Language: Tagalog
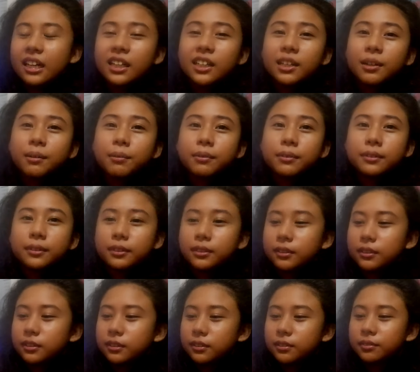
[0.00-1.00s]
Alagang
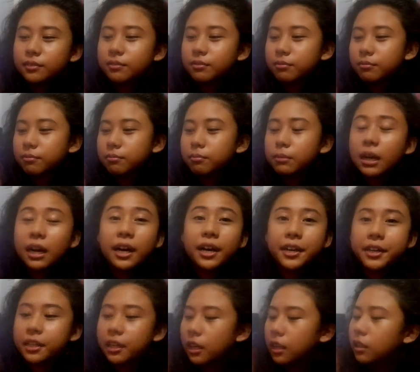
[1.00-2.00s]

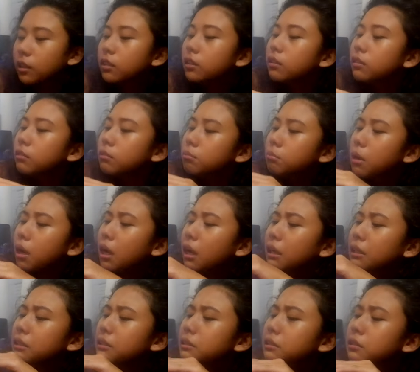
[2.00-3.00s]
bahay lang.
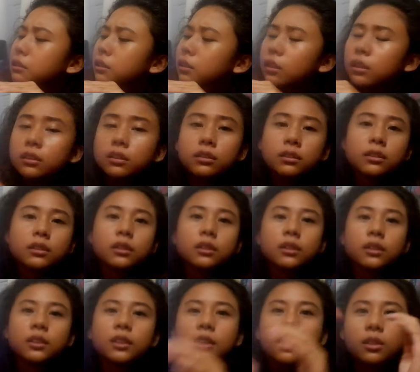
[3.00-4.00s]
Bahay.
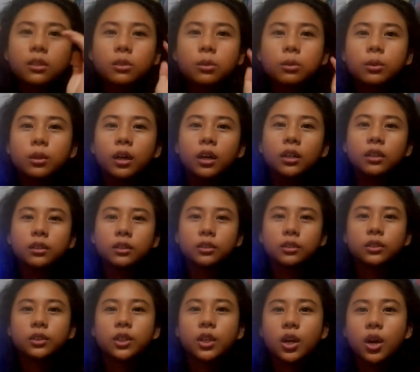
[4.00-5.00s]
So, yan.
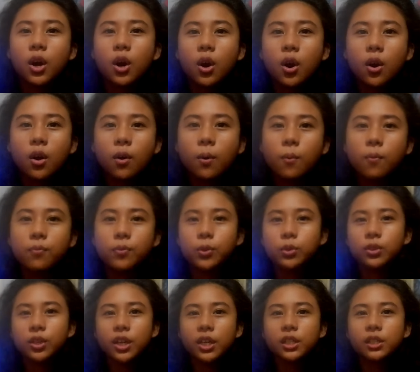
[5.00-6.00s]

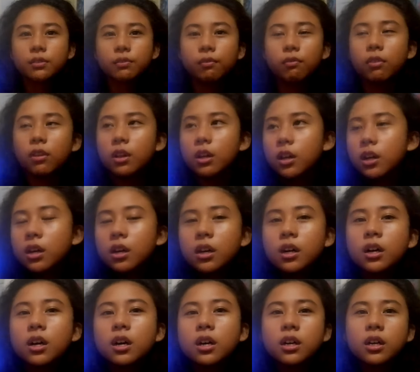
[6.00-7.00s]
Today's
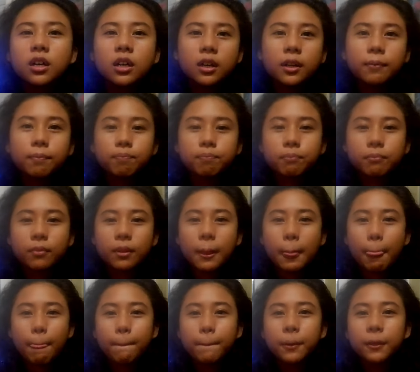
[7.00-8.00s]
vlog.
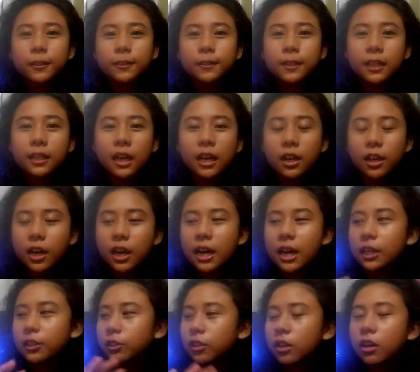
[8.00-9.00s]
Mag,
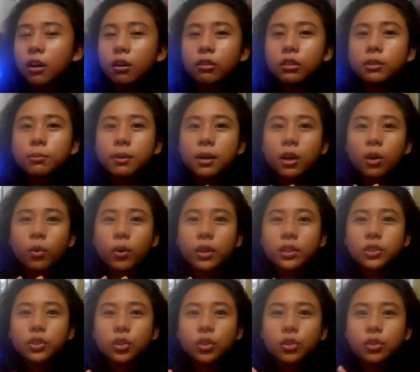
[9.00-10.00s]
aano lang ako ng mga
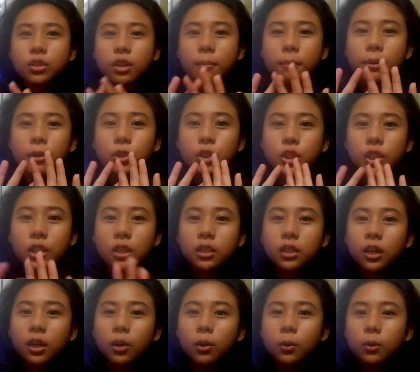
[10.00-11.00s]
questions about
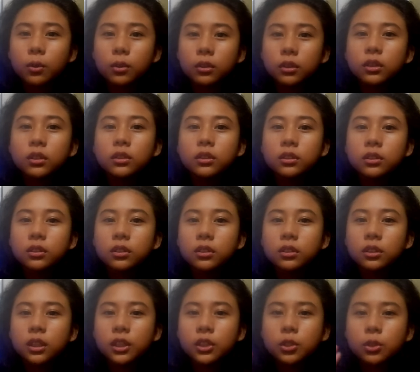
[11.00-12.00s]
Siargao.
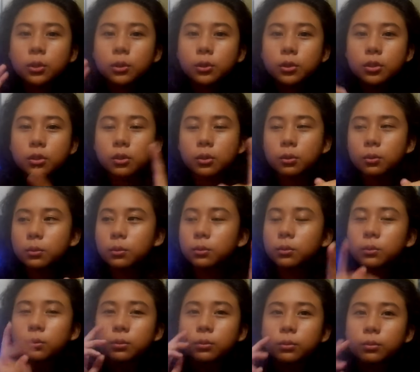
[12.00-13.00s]
Cause I told you so.
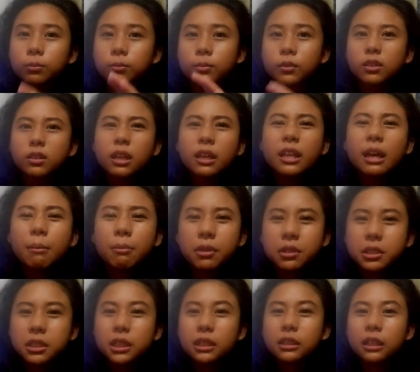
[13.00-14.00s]
Hindi, dami
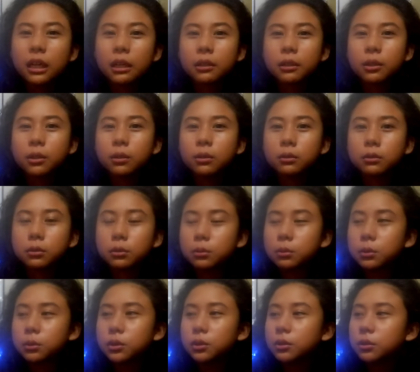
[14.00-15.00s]
kasi nagtatanong. So,
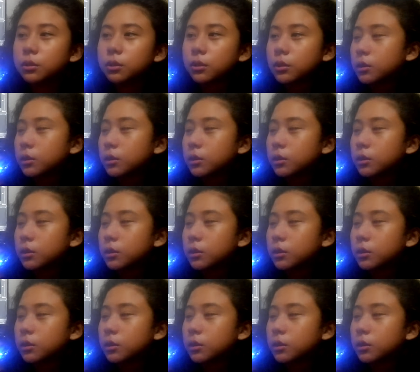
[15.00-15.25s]
yun.